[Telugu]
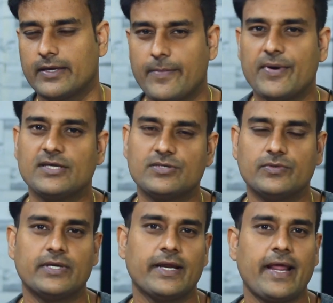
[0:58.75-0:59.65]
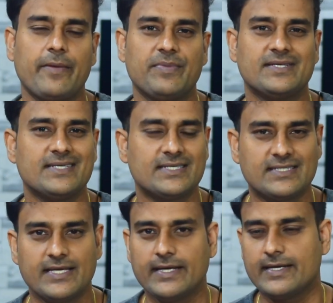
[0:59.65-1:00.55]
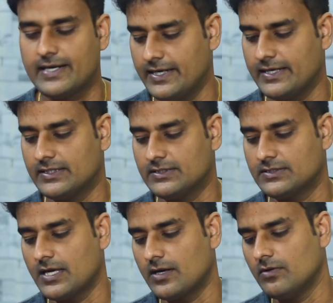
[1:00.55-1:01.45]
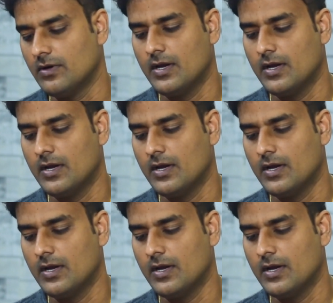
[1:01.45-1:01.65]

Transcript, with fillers: కెపాసిటీ ఉంటేనే ఐపీ సిక్స్టీ ఎయిట్ రేటింగ్ ఇస్తారు